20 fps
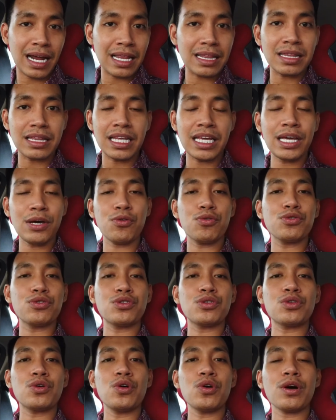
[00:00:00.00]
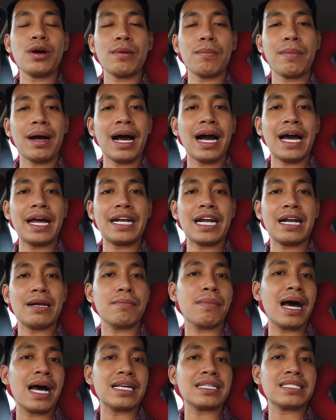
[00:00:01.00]
nanti untuk
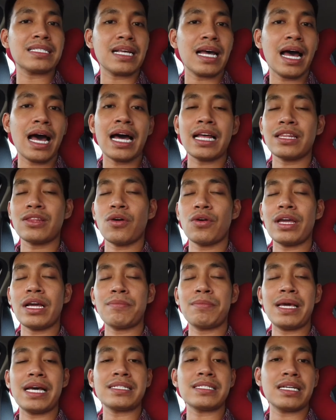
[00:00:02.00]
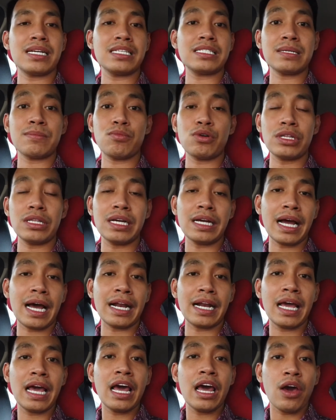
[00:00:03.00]
makanan basah atau yang biasa disebut
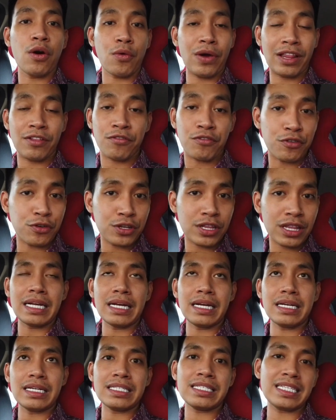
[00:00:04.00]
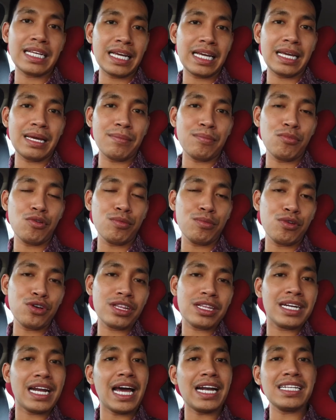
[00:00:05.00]
dengan wet food si
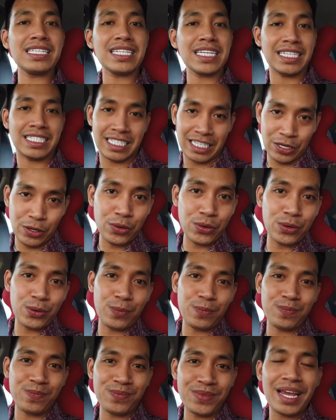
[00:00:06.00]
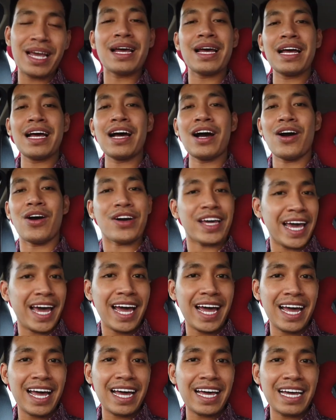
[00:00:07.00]
Mumut dan si Cio.
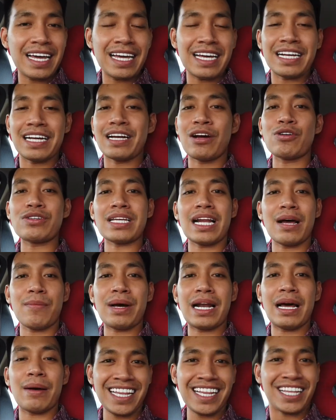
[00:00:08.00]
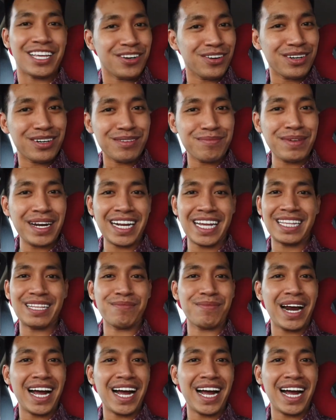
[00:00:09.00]
Oke, okay? gak usah lama-lama, yuk mari kita